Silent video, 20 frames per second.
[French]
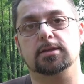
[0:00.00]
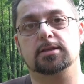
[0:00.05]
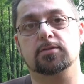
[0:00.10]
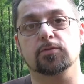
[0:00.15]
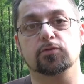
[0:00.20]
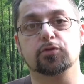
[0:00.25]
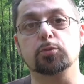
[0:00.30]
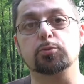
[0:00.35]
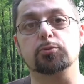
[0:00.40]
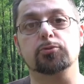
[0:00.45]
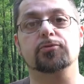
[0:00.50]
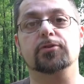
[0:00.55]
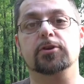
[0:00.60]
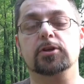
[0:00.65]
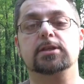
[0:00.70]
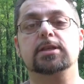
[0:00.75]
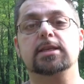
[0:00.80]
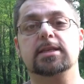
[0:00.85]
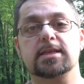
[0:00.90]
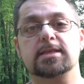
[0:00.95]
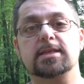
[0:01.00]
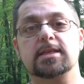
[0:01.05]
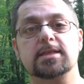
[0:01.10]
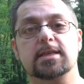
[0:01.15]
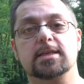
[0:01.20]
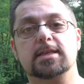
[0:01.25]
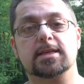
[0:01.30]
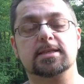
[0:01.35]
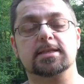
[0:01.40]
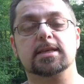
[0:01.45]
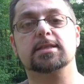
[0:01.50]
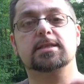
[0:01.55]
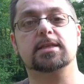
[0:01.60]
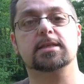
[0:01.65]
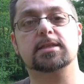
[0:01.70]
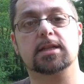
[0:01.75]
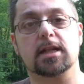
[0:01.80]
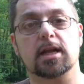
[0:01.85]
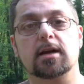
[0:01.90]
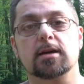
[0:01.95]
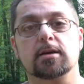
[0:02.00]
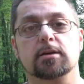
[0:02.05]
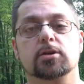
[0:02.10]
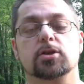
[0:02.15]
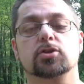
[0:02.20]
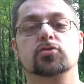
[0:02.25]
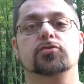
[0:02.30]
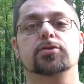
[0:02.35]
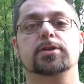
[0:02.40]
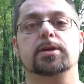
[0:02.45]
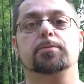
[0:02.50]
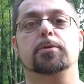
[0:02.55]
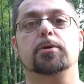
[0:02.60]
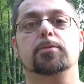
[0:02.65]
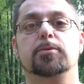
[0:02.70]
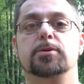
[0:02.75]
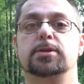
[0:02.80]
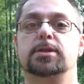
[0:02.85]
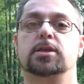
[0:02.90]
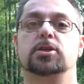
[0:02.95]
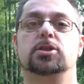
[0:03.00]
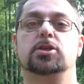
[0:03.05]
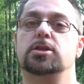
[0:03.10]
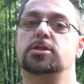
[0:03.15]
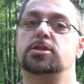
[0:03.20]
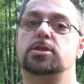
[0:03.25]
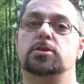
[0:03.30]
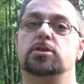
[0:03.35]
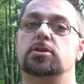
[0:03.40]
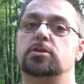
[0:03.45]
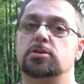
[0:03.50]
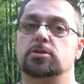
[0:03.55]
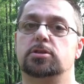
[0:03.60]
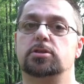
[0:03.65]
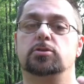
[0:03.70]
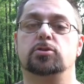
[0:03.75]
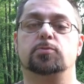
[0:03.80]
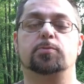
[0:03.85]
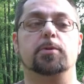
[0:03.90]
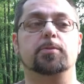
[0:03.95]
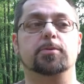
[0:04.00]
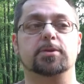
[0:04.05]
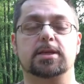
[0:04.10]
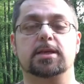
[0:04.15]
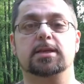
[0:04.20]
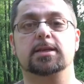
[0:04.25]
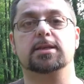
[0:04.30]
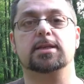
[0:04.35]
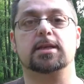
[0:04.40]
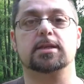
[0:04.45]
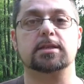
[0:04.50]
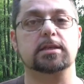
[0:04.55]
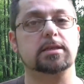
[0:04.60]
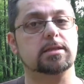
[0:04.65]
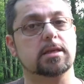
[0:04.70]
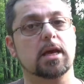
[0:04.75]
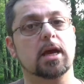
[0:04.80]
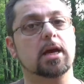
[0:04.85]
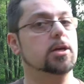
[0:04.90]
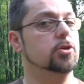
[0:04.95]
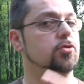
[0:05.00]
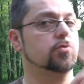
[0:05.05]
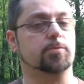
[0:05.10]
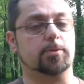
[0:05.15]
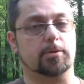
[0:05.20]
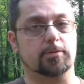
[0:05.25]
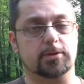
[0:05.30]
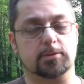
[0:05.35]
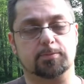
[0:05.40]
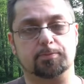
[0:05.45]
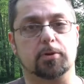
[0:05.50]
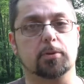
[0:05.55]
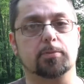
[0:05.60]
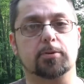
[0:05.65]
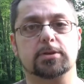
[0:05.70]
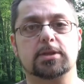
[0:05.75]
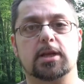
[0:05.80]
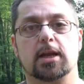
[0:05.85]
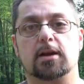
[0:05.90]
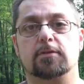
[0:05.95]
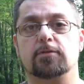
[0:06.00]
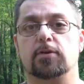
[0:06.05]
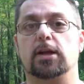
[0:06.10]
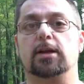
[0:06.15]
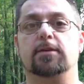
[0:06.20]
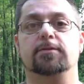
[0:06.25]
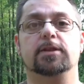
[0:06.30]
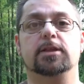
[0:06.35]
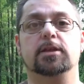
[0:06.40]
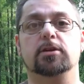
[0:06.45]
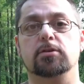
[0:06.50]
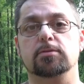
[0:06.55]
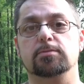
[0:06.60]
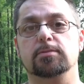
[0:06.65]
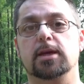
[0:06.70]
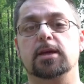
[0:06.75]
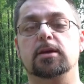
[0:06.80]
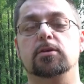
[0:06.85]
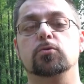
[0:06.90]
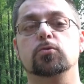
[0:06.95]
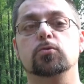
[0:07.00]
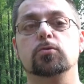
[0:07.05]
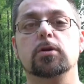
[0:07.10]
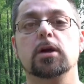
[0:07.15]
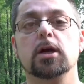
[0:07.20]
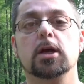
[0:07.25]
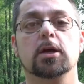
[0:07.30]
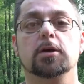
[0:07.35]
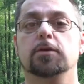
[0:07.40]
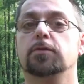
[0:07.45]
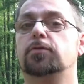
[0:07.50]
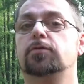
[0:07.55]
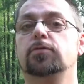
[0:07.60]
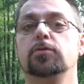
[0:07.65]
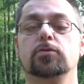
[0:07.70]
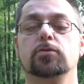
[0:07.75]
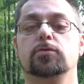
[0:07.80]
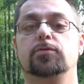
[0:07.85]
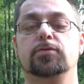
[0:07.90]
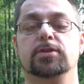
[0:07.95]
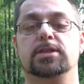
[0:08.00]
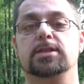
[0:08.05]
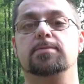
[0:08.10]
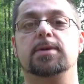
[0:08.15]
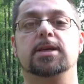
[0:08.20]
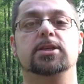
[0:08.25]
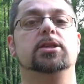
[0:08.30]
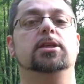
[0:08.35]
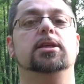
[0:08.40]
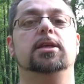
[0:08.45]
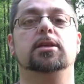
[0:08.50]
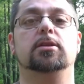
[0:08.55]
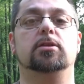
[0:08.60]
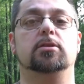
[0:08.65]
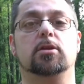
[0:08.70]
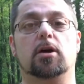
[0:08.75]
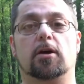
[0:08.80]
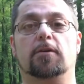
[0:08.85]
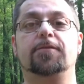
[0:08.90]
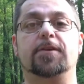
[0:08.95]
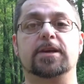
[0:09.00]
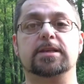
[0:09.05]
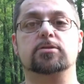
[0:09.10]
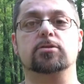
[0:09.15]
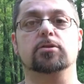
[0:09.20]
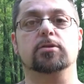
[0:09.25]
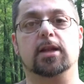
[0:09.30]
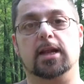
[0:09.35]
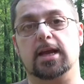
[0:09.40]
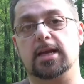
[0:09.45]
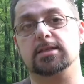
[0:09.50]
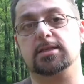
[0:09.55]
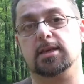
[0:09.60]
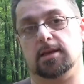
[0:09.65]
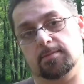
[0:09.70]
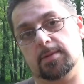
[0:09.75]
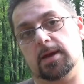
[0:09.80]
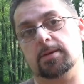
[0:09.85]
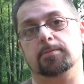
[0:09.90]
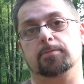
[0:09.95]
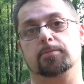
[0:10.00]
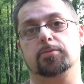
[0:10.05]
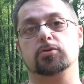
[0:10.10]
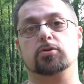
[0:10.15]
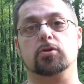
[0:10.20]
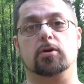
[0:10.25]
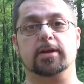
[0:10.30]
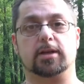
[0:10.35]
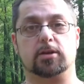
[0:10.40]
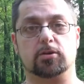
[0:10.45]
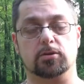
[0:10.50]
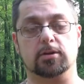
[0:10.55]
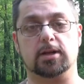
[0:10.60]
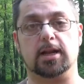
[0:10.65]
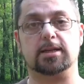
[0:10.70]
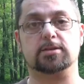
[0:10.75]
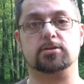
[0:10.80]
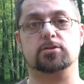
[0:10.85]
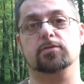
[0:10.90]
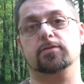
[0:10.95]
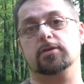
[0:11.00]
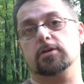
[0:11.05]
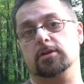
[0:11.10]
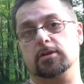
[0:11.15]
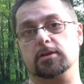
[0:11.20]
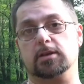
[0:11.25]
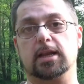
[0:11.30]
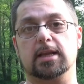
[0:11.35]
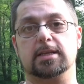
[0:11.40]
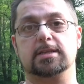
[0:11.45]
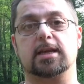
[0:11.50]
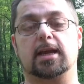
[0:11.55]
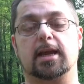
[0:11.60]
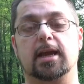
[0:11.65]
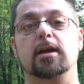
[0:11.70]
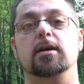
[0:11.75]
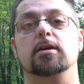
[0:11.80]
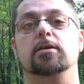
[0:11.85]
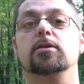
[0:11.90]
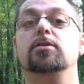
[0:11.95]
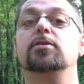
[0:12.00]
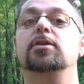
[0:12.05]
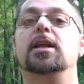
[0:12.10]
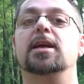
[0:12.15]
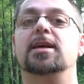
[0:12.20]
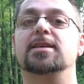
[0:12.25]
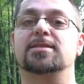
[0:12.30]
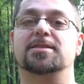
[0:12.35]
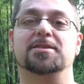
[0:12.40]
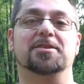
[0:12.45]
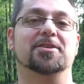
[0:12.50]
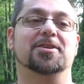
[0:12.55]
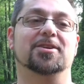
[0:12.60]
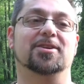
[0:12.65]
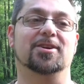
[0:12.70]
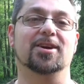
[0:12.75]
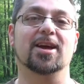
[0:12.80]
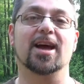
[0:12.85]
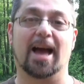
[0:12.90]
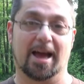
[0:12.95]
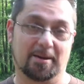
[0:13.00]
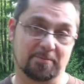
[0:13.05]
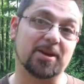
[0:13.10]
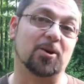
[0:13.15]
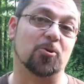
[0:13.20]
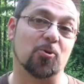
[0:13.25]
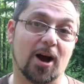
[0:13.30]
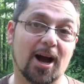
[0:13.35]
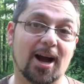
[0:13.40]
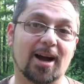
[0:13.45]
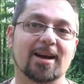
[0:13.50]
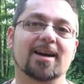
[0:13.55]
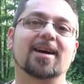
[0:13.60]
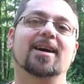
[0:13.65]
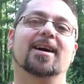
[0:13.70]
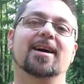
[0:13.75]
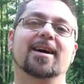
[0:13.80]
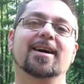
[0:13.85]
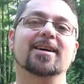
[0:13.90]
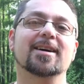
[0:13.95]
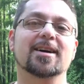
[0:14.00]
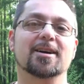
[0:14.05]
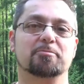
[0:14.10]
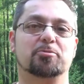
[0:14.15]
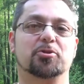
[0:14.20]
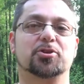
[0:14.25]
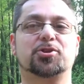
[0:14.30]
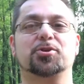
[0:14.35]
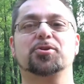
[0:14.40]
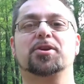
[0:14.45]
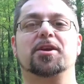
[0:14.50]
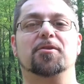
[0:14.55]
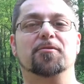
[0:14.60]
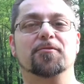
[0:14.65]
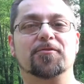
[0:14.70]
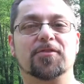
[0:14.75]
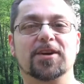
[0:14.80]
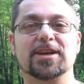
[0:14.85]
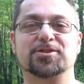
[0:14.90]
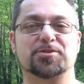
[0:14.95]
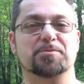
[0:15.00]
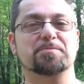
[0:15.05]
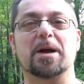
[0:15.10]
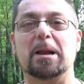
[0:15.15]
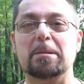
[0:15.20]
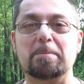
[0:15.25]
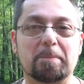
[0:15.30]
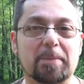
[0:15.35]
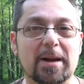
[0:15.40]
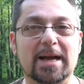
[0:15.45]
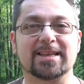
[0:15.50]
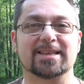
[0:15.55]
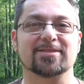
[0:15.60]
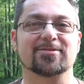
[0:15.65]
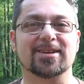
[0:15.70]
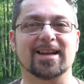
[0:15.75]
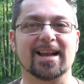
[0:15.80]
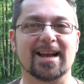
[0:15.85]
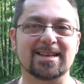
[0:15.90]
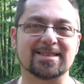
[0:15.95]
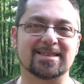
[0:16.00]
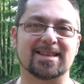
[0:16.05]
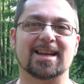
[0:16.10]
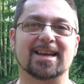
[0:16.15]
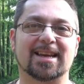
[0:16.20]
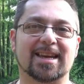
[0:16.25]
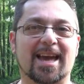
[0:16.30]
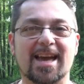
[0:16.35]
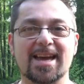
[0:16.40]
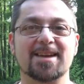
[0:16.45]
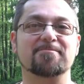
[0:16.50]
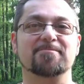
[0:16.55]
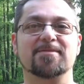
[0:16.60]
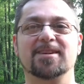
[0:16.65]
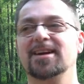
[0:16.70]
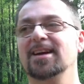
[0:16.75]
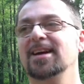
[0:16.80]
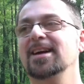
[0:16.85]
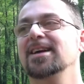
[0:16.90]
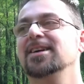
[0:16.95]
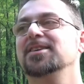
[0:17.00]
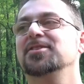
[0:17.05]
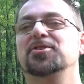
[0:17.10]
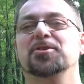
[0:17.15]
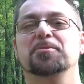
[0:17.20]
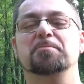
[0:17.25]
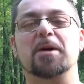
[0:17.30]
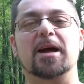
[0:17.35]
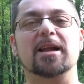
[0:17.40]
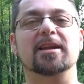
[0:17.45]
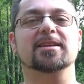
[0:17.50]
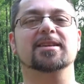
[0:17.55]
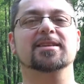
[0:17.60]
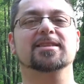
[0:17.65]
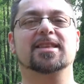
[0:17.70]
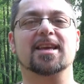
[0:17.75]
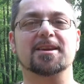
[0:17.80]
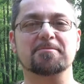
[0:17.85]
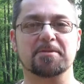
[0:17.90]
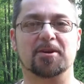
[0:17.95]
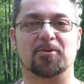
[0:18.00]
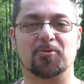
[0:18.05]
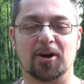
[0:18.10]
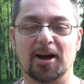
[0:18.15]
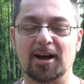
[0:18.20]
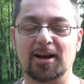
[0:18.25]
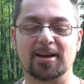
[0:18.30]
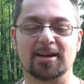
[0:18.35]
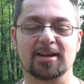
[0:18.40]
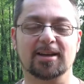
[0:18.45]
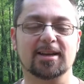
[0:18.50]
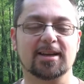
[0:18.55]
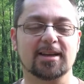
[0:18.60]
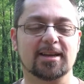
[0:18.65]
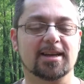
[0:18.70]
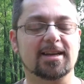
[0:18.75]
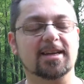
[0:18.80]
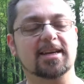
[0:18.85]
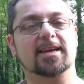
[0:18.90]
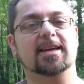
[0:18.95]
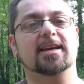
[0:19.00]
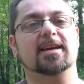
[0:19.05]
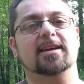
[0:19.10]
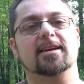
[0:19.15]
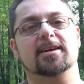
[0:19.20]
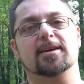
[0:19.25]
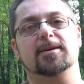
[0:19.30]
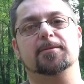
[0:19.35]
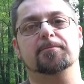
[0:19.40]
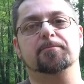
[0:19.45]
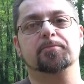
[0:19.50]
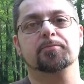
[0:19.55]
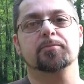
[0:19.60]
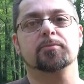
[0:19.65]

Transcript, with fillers: vous pouvez utiliser cet exercice-là que je vous ai proposé. Je, je, propose un exercice, je vous propose, d'aller revoir la vidéo, mais où vous vous imaginez en face d'une glace, et même plutôt avec une glace devant et une glace derrière, une glace, euh, un miroir. Hein. Pour ceux qui ont faim, je ne parle pas d'une glace à la crème, je parle d'un miroir. Et, euh,